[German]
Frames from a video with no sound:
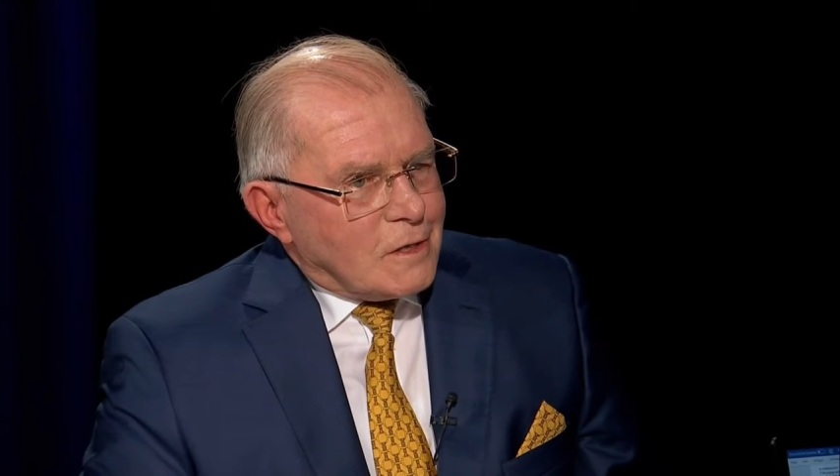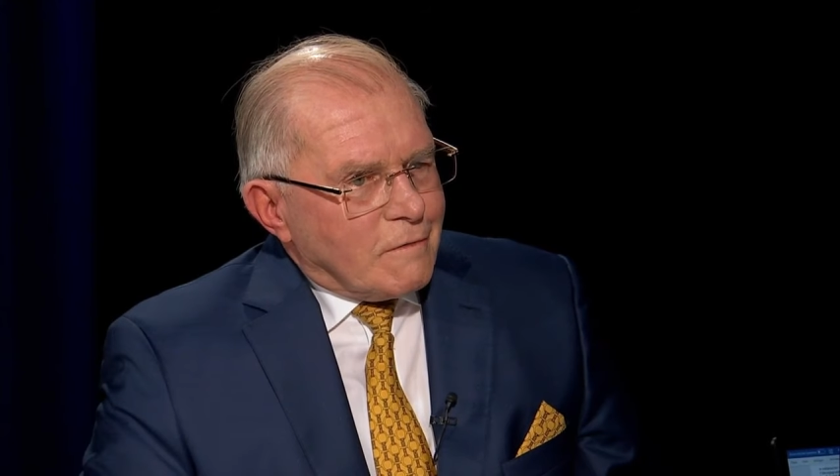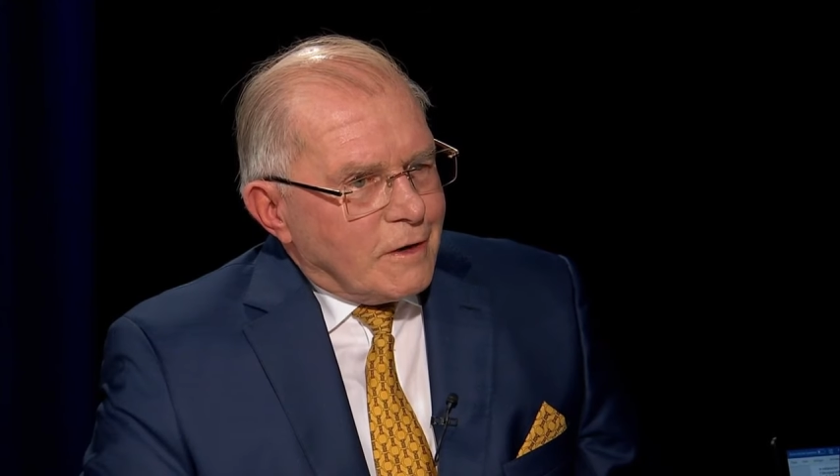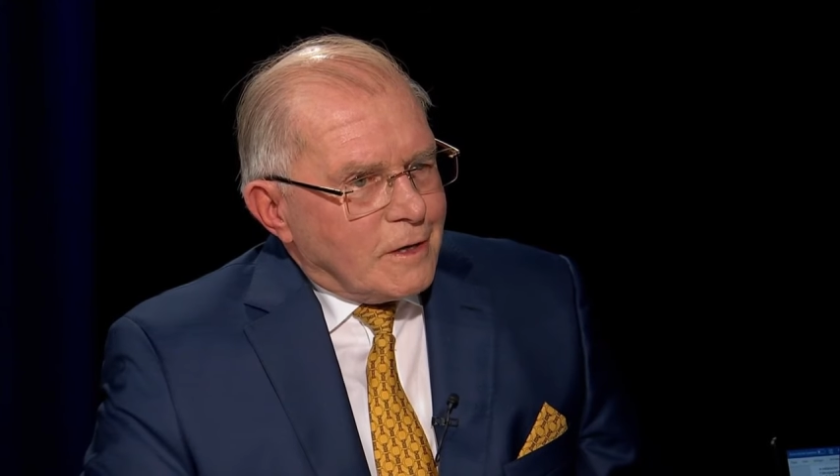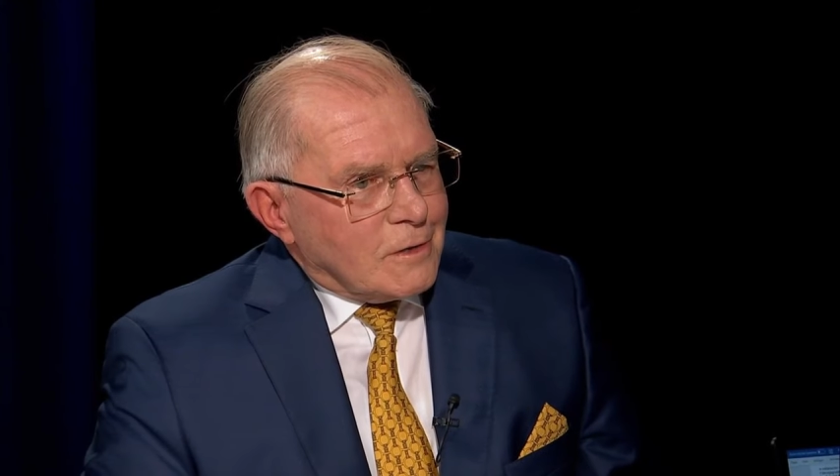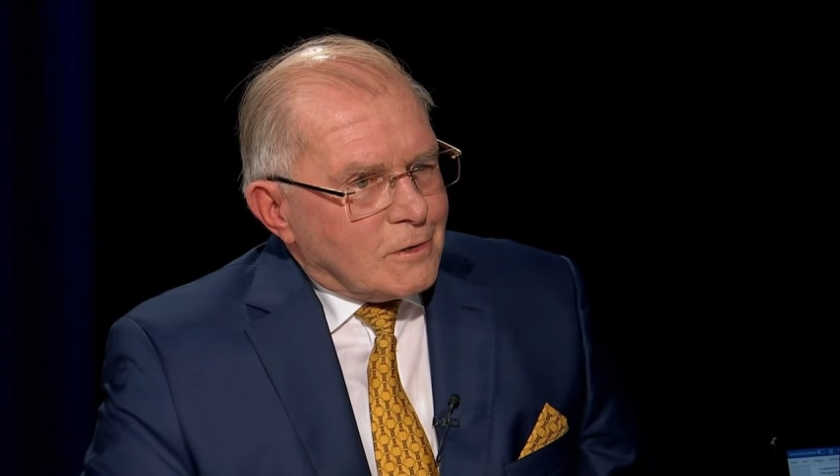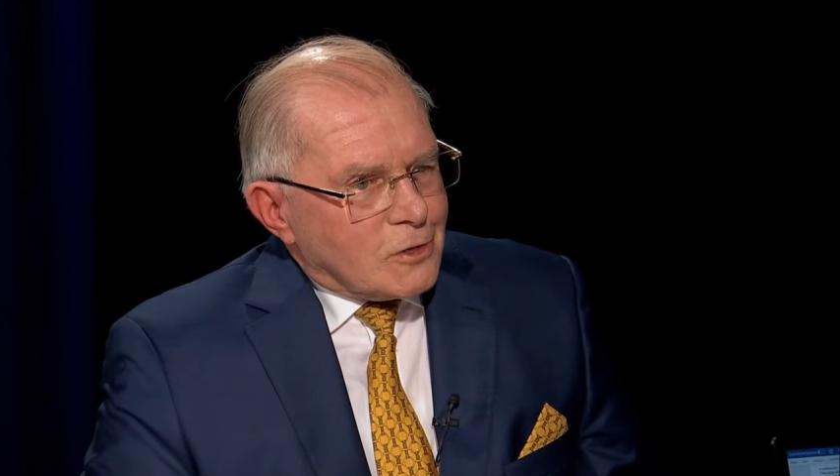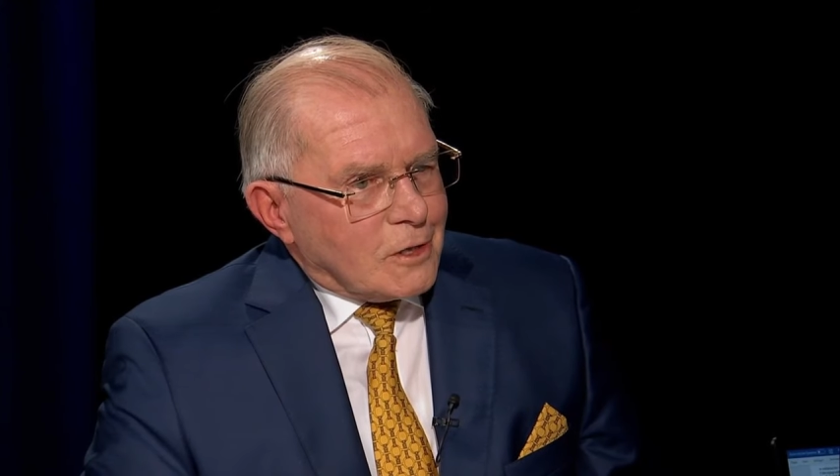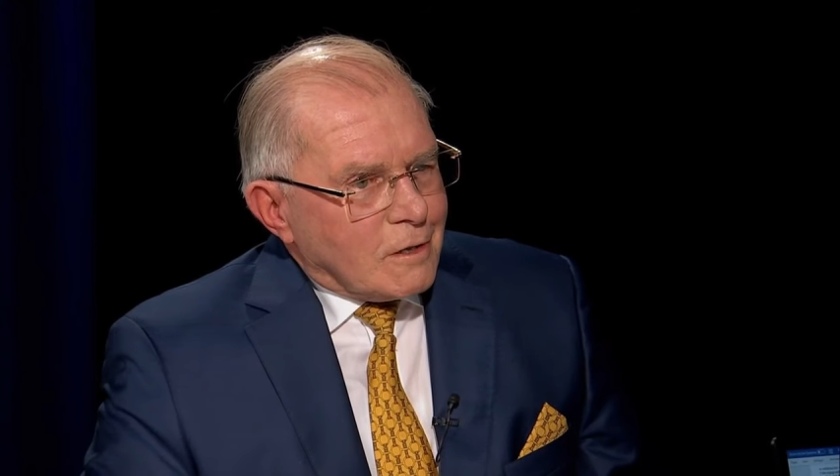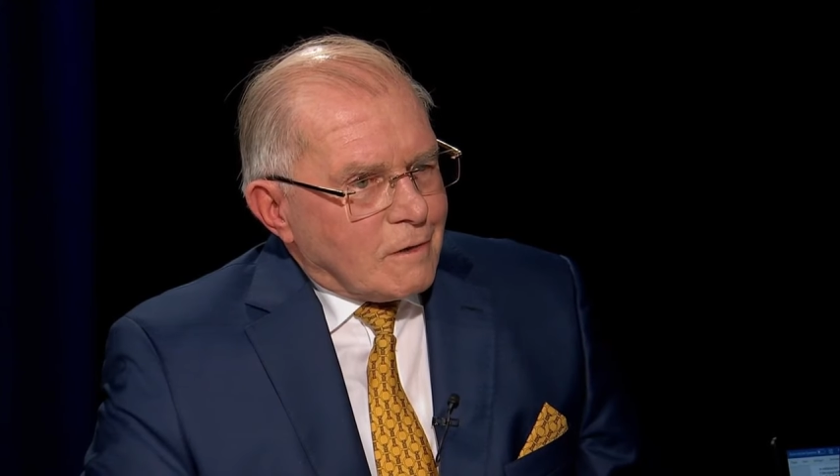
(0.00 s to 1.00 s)
der Vereinigten
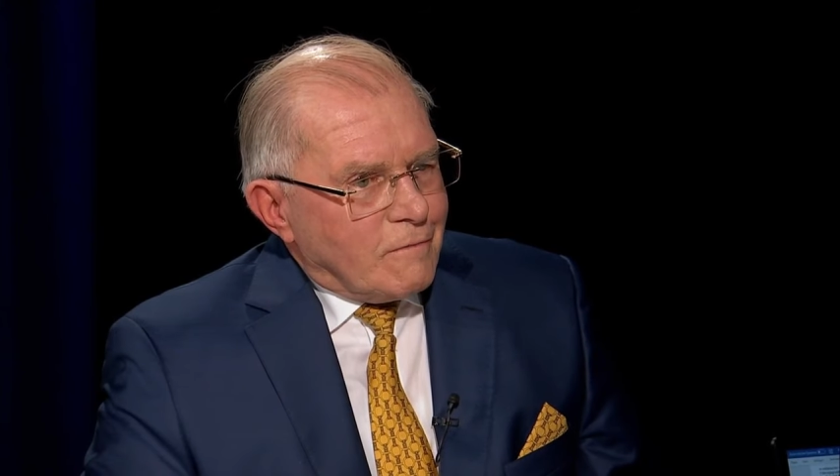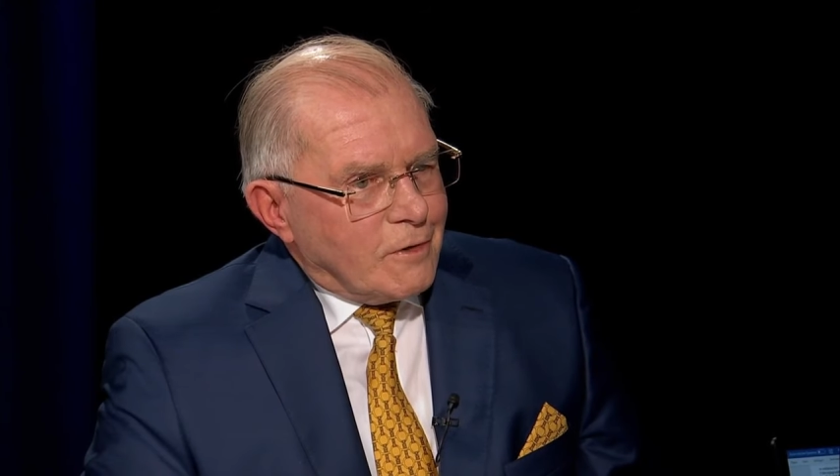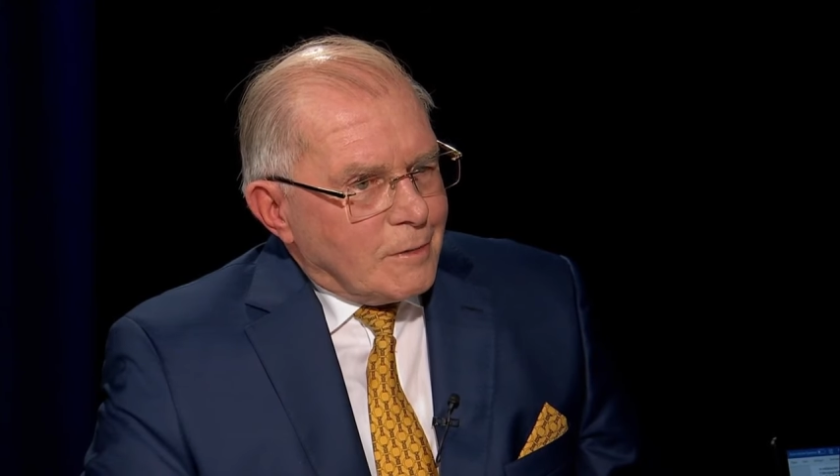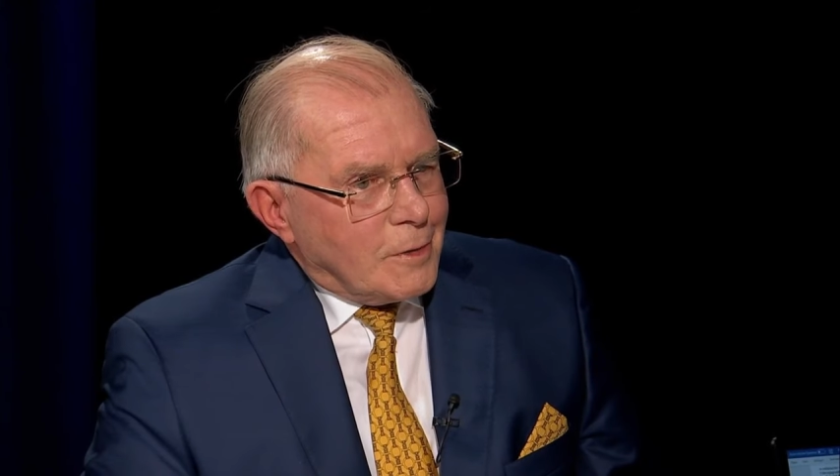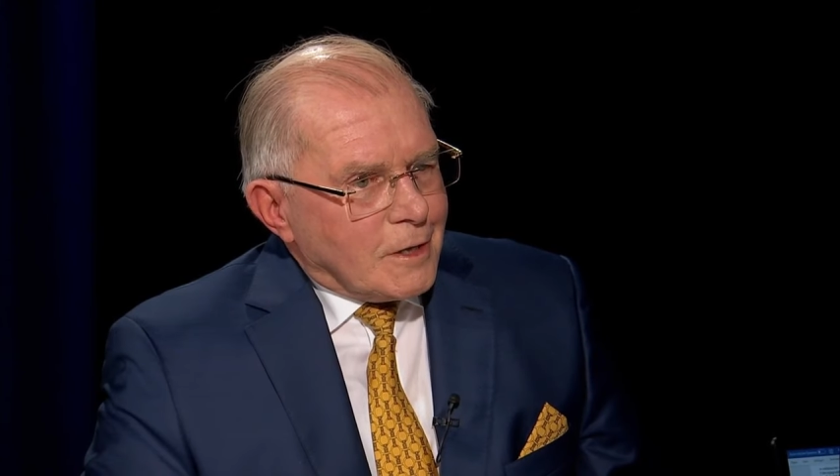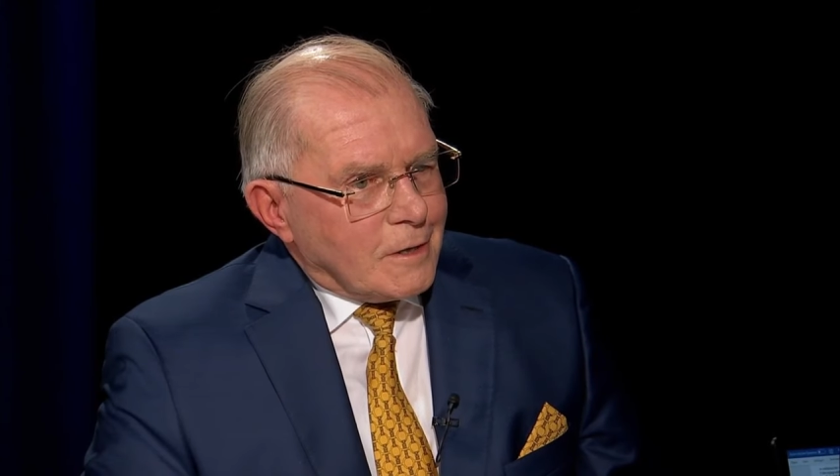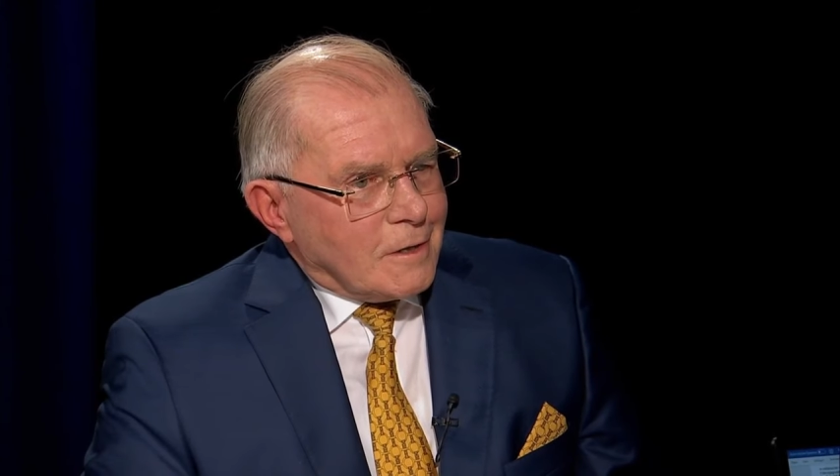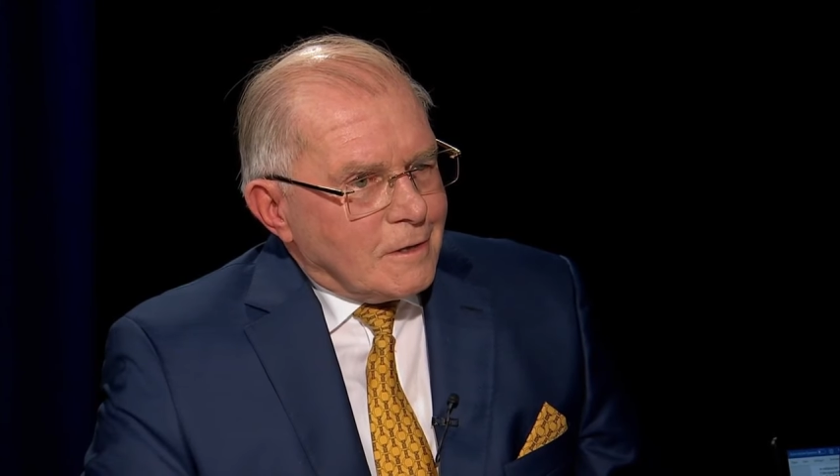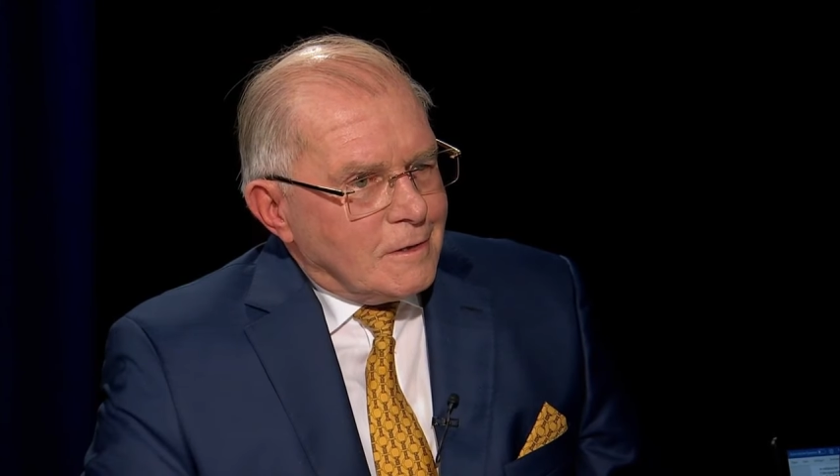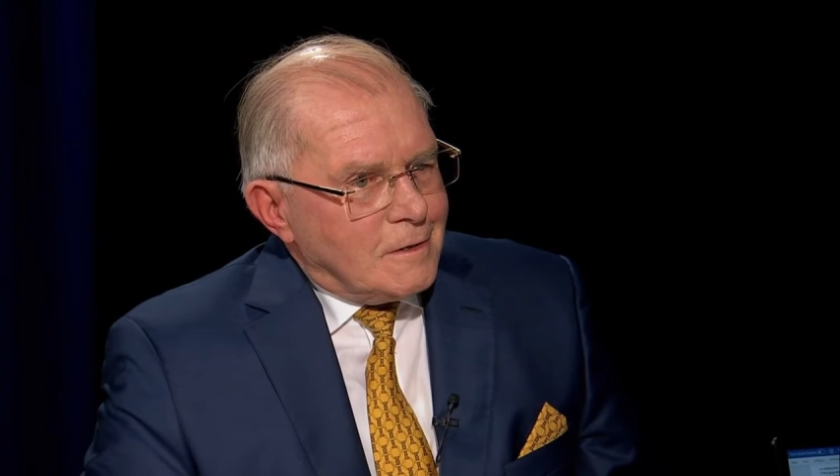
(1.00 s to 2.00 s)
Staaten von
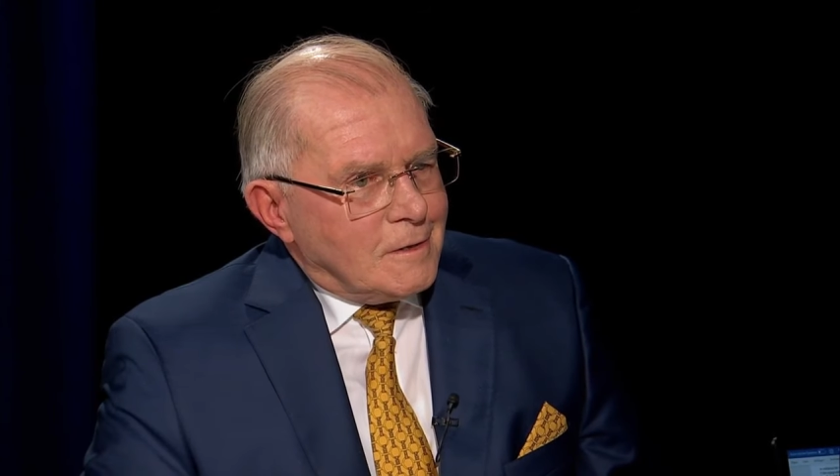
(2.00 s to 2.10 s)
Amerika,